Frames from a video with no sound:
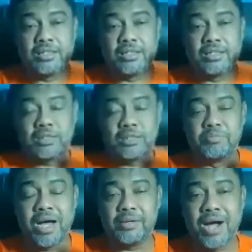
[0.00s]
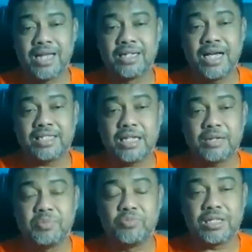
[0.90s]
sebagai bahan
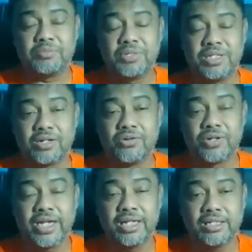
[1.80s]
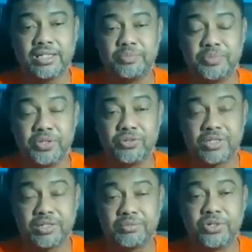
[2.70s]
dasar pembuatan minyak goreng CPO
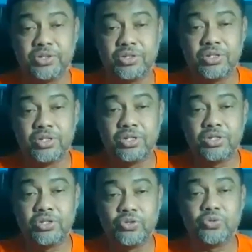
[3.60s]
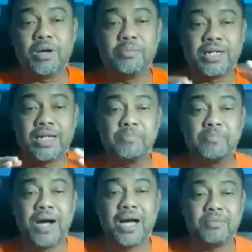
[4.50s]
tersebut juga
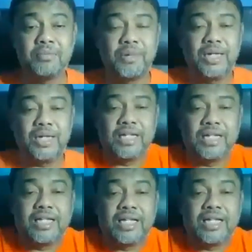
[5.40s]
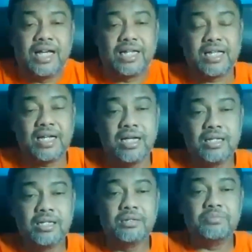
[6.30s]
berdampak pada kenaikan harga
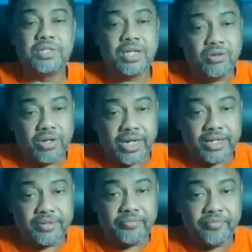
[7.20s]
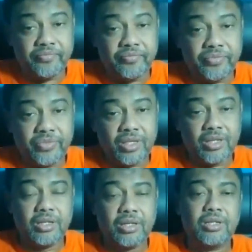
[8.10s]
minyak goreng.
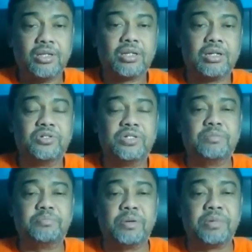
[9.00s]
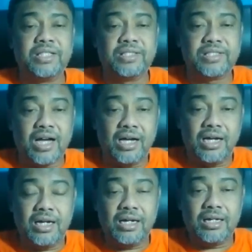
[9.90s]
Kemudian pemerintah
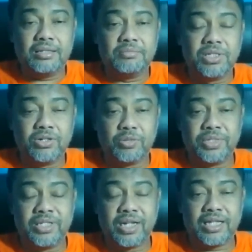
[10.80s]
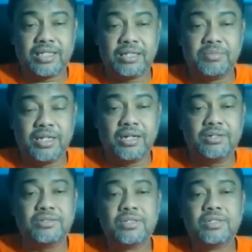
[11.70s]
menurut penjelasan
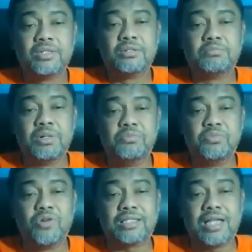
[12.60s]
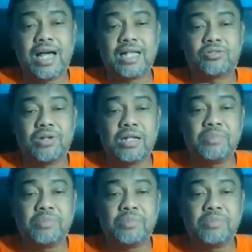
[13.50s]
beliau membuat aturan